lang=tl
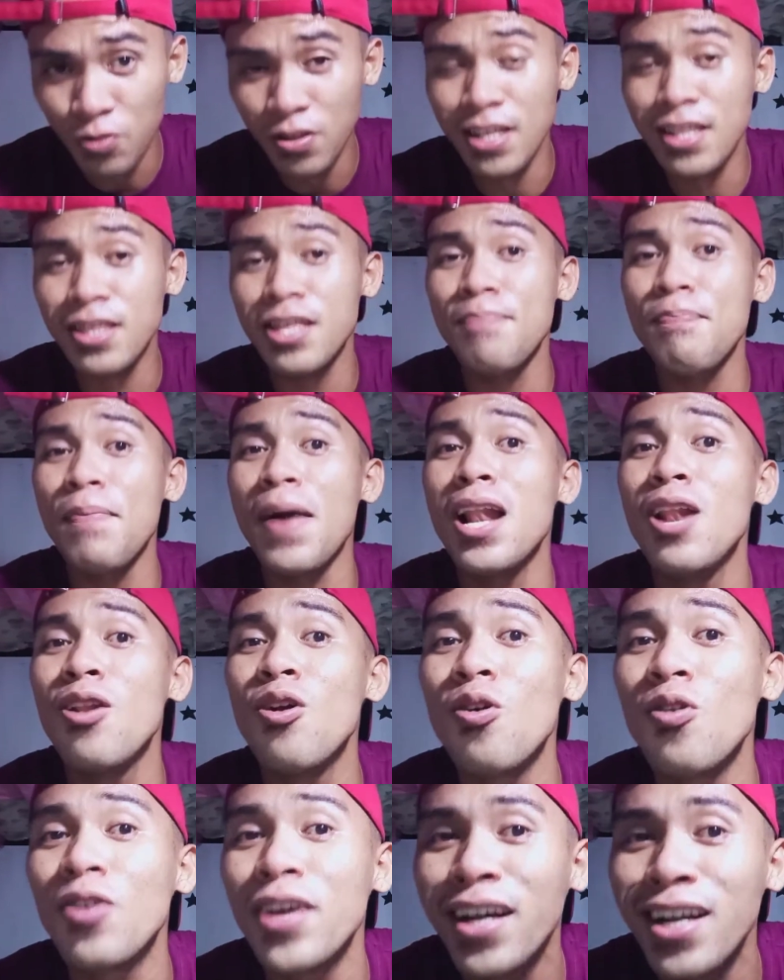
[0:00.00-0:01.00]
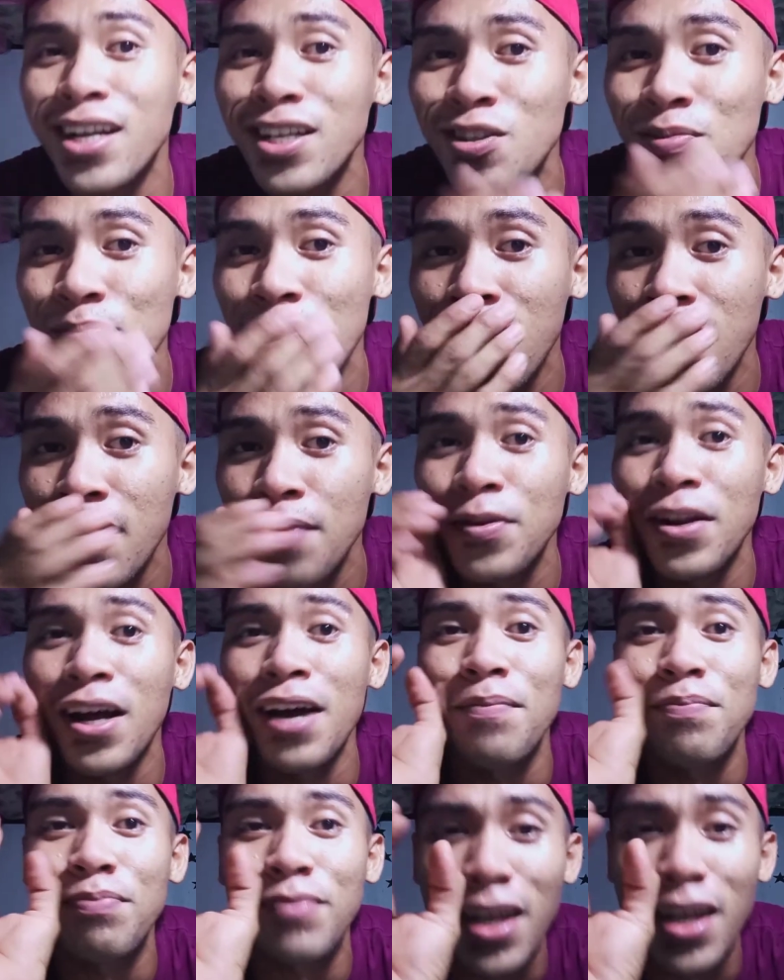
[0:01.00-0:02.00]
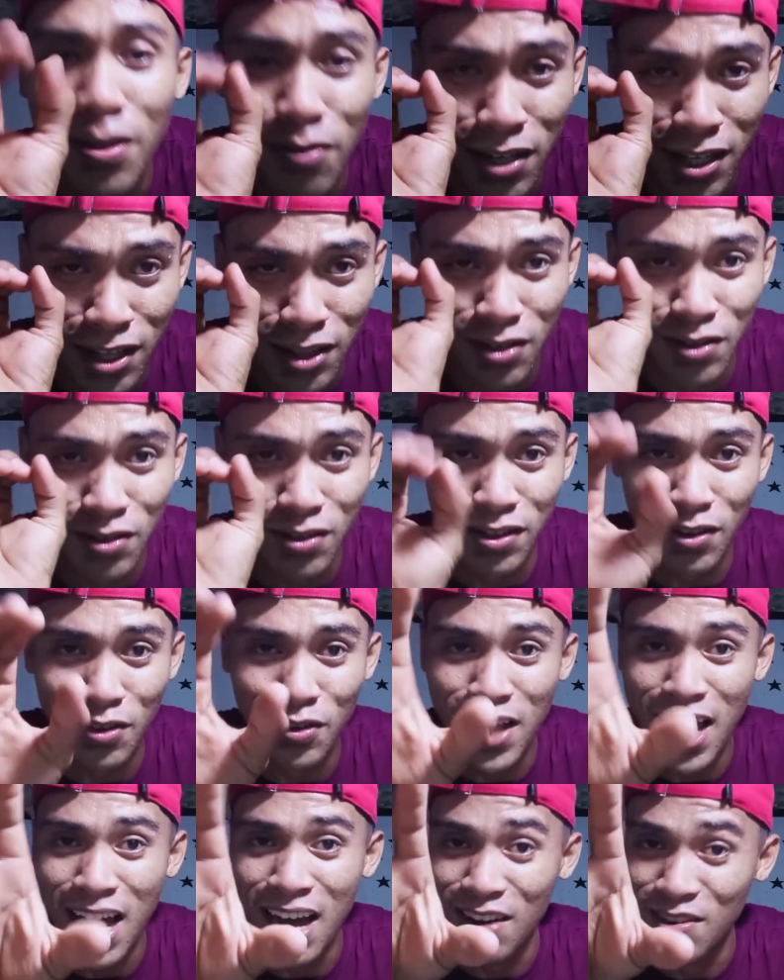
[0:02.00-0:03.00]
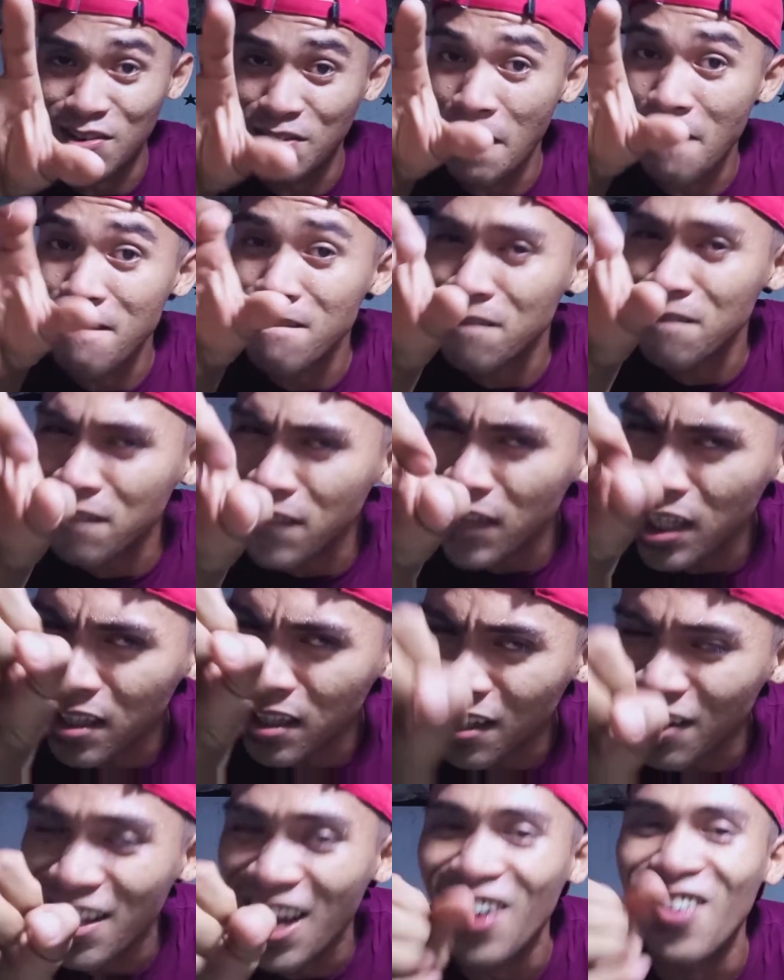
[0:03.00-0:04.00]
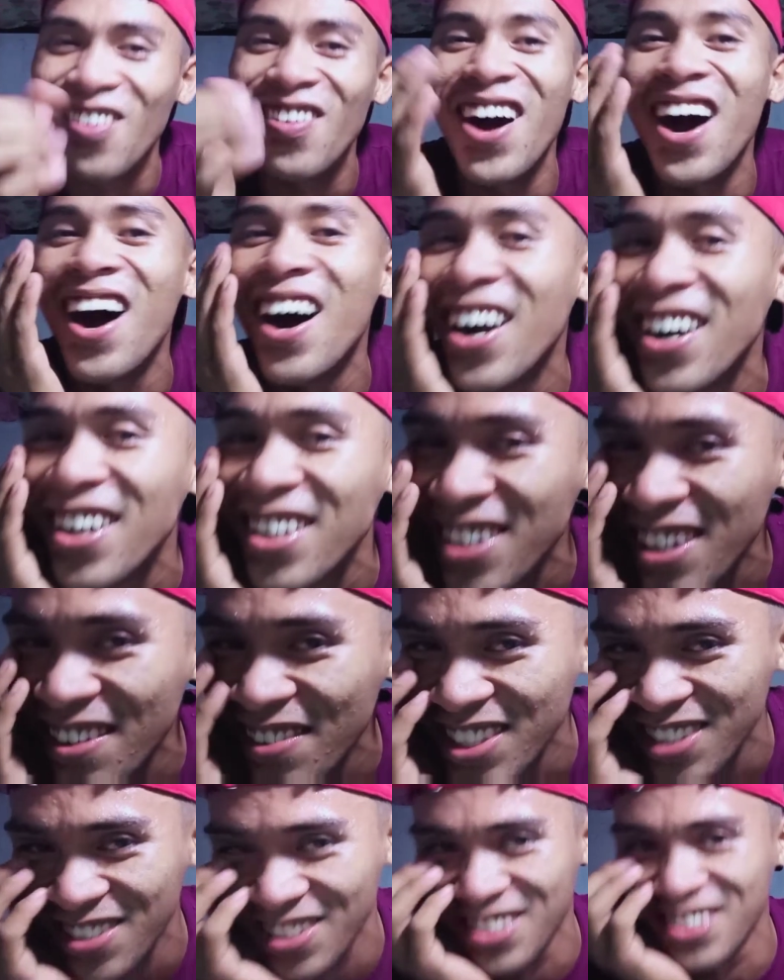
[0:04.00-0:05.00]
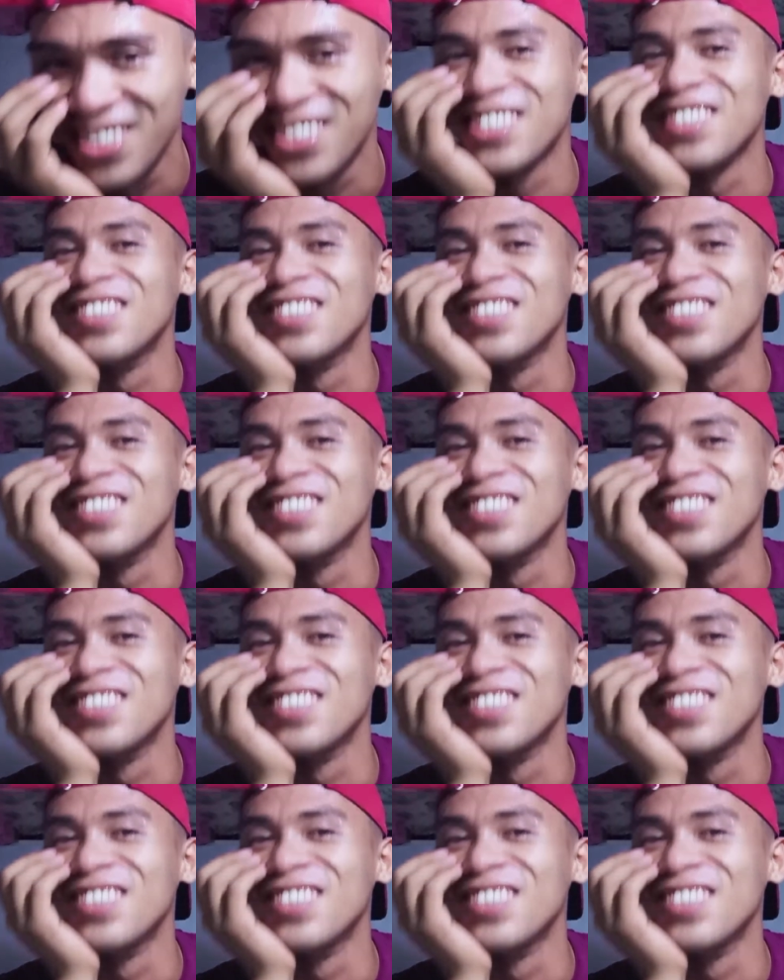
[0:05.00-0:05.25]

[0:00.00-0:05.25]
natipalo o yung gusto ba nga nakaptan yung gitong dako-dako dako-dako nga heart ya just